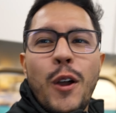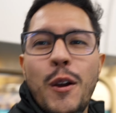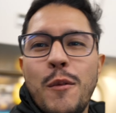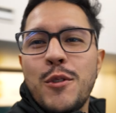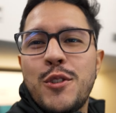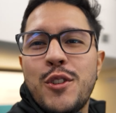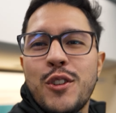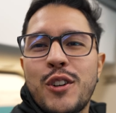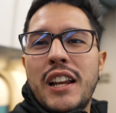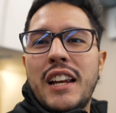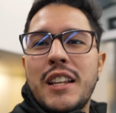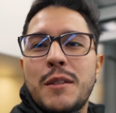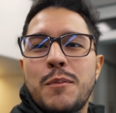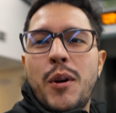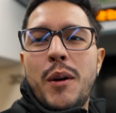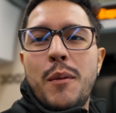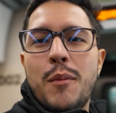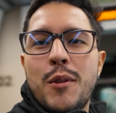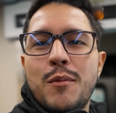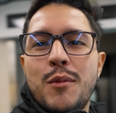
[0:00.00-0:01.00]
hay mucho que les
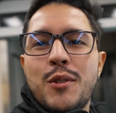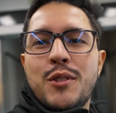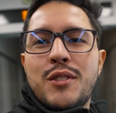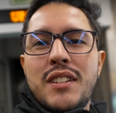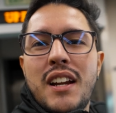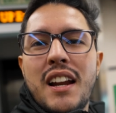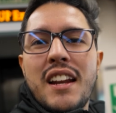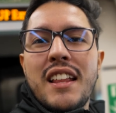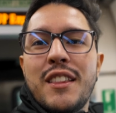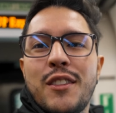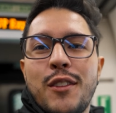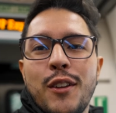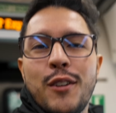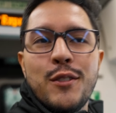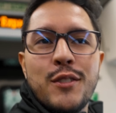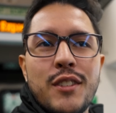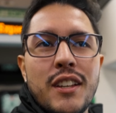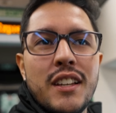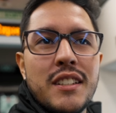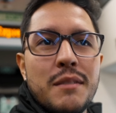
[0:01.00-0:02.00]
podemos mostrar,
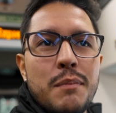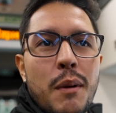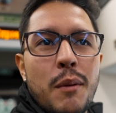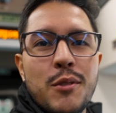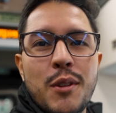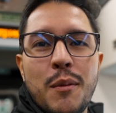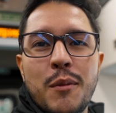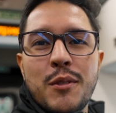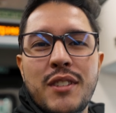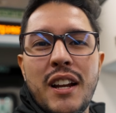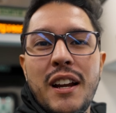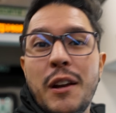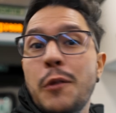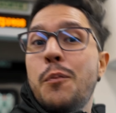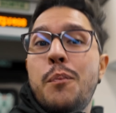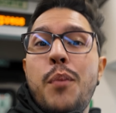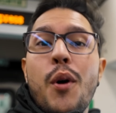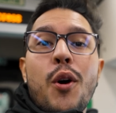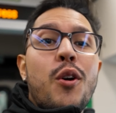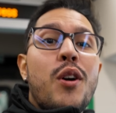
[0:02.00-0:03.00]
entonces vamos a mostrarle un
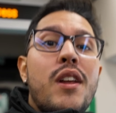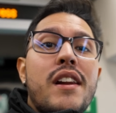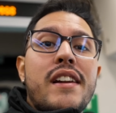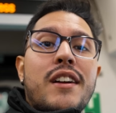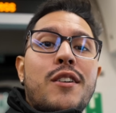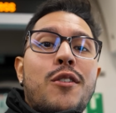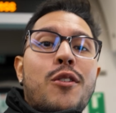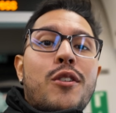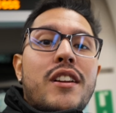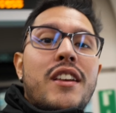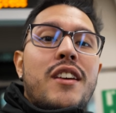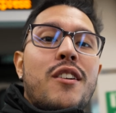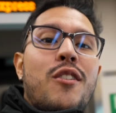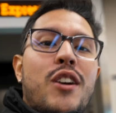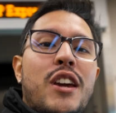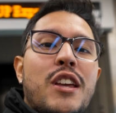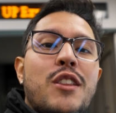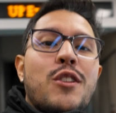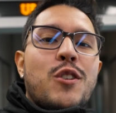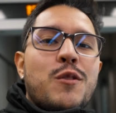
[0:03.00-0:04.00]
poco del recorrido
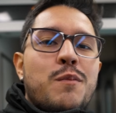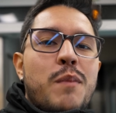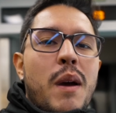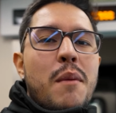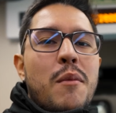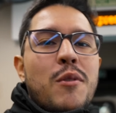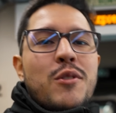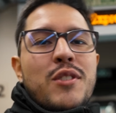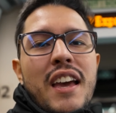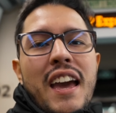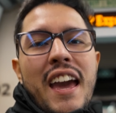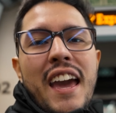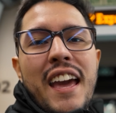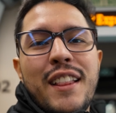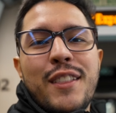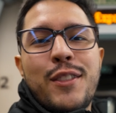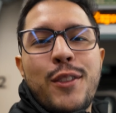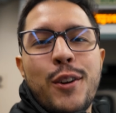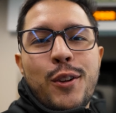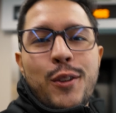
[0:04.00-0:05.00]
y nos vemos
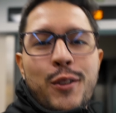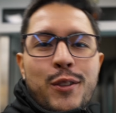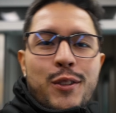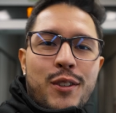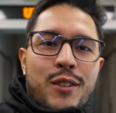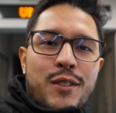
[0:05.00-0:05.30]
en Toronto.